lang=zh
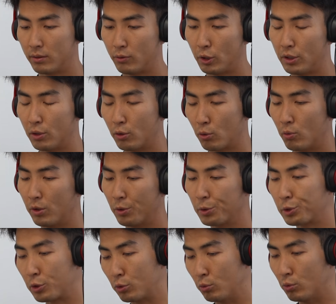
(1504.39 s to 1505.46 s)
最近有读很多
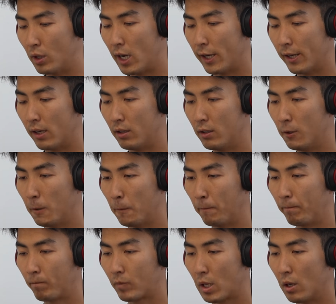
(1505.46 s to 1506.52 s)
书啊，然后
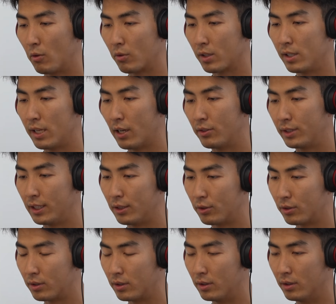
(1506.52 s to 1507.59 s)
更我更了解，
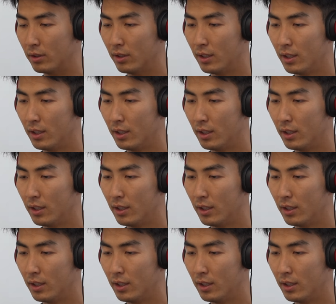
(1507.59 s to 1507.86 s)
就是